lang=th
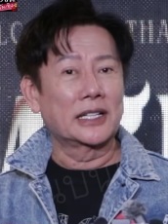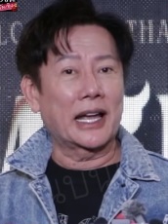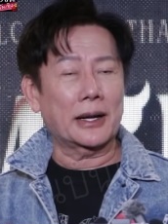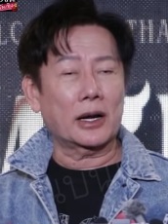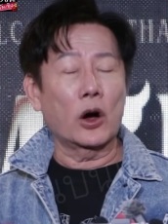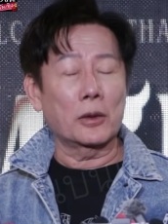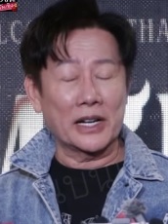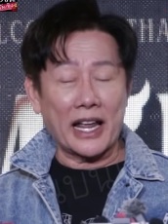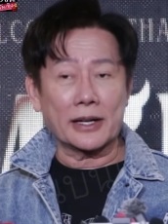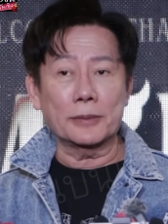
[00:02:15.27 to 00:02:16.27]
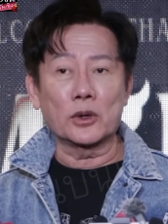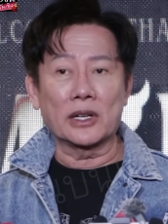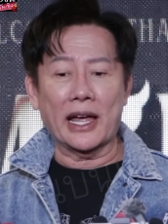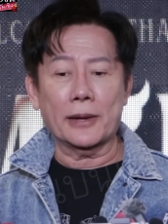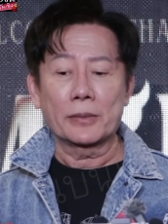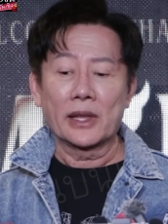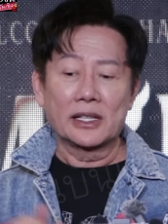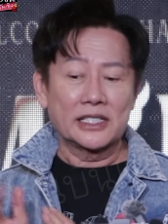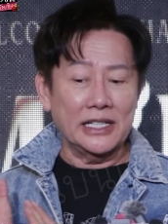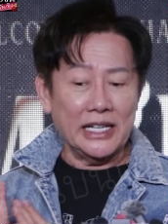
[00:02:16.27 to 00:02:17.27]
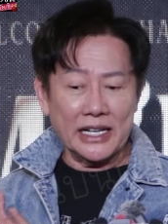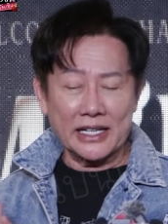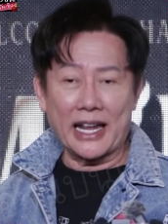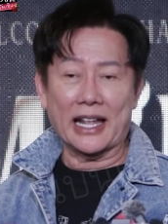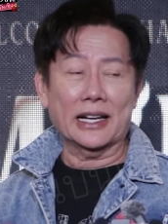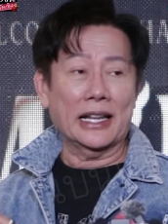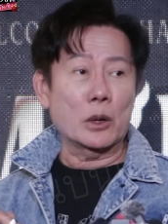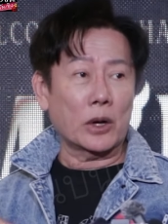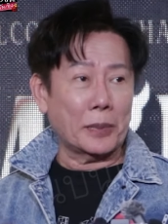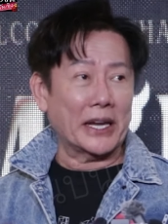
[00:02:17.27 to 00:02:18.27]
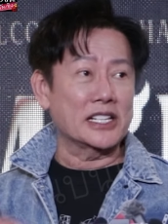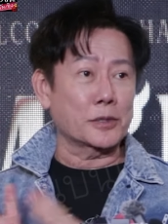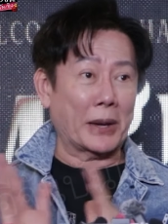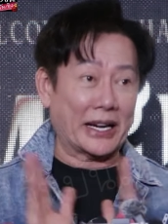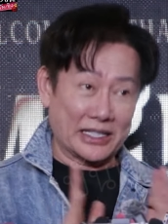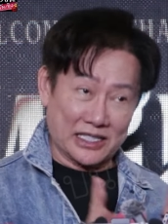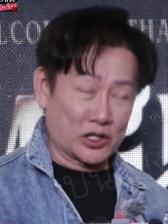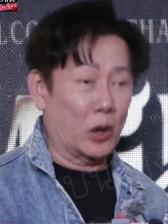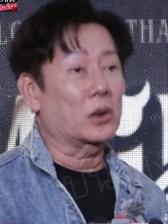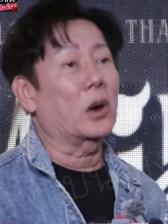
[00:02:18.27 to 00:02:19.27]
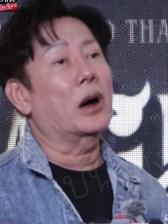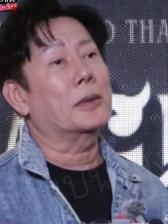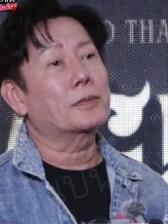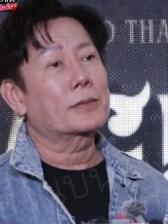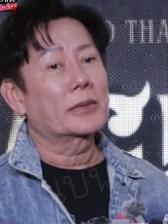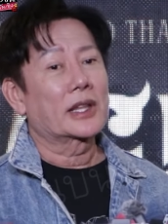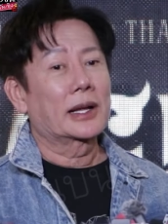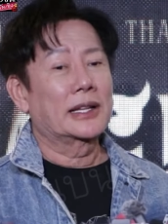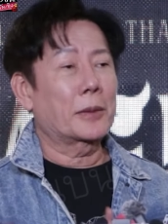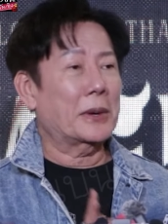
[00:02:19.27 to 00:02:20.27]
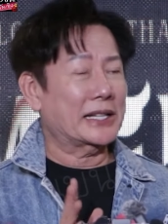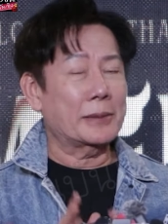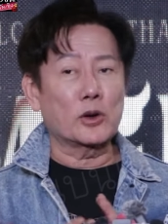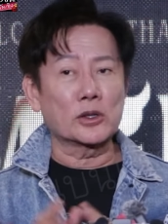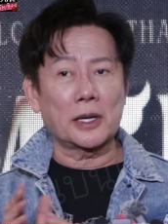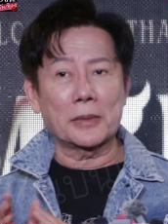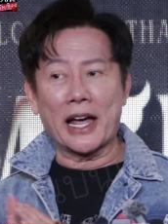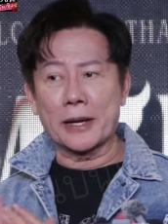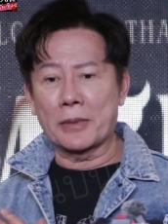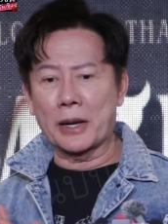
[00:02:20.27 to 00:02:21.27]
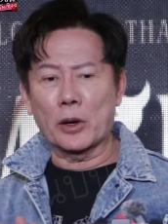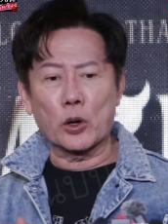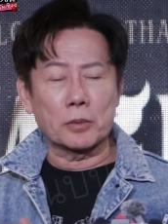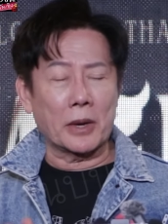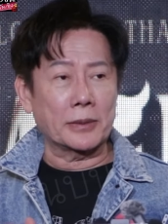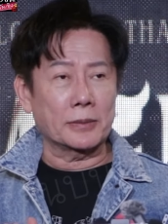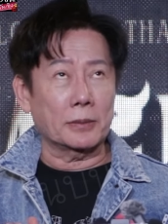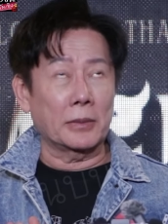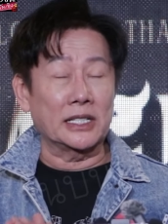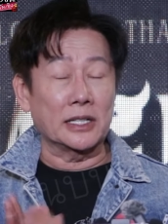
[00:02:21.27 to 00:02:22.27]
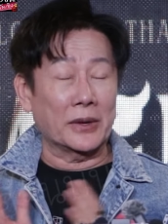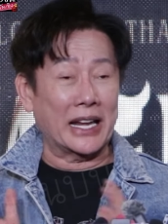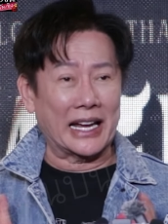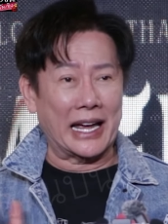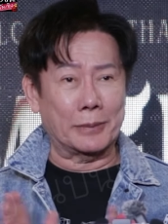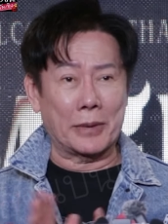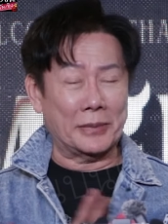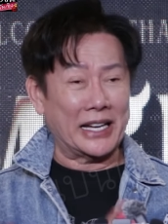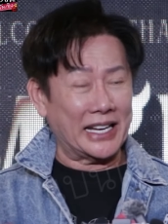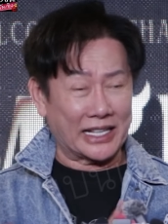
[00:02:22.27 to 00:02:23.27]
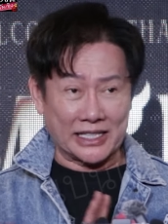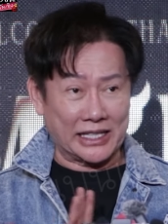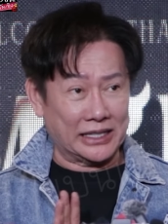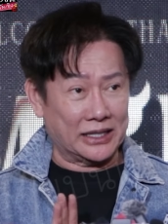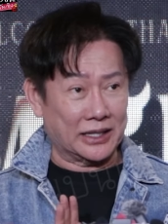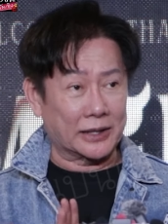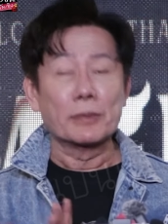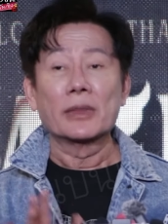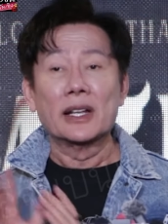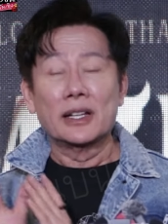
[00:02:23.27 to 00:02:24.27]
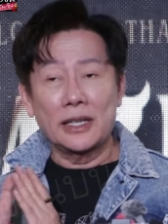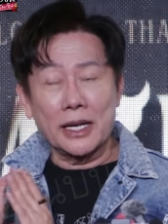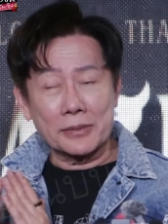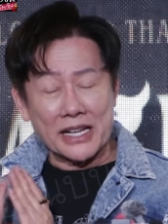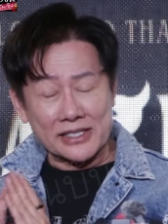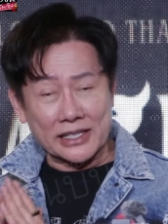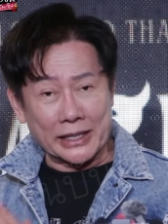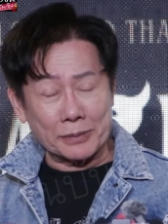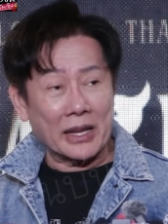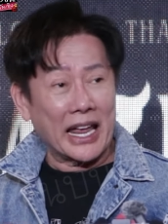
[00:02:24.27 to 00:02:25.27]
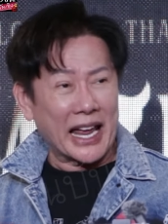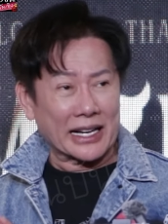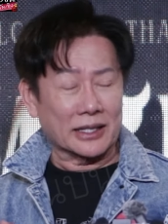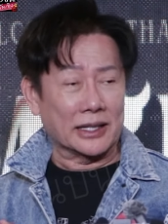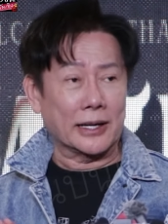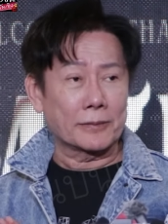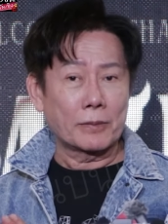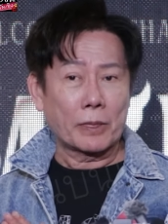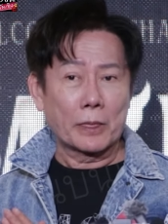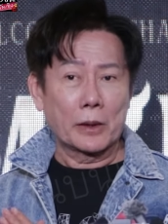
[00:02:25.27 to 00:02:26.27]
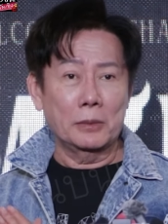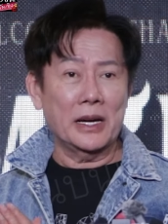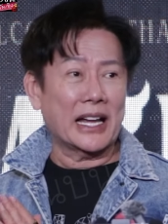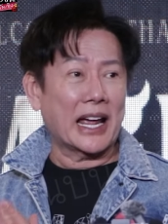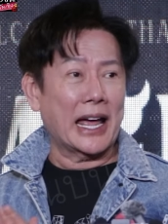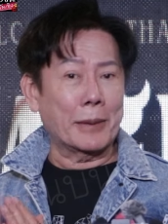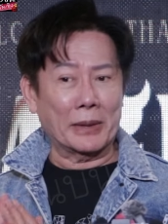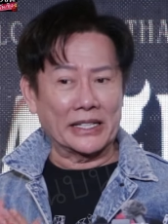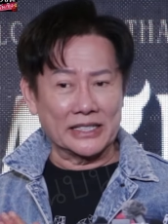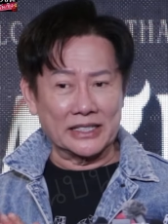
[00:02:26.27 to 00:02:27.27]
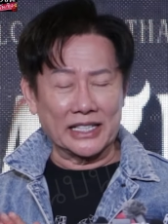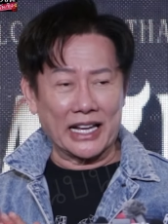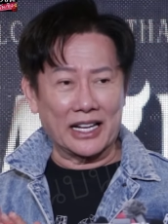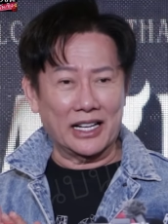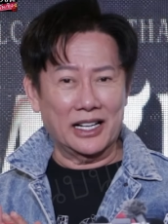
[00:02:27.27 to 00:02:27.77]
นะออกมาได้ก็บุญละทีนี้เนี่ยเราก็ไปอินสเปกกันถึงสองรอบเราไปทำงงทำงานมาปรากฏมันมันถึงเวลางานมันไม่ได้อย่างที่คิดเลยเริ่มจากสเต็ปแรกเลยเมื่อนางงามไปถึงเนี่ย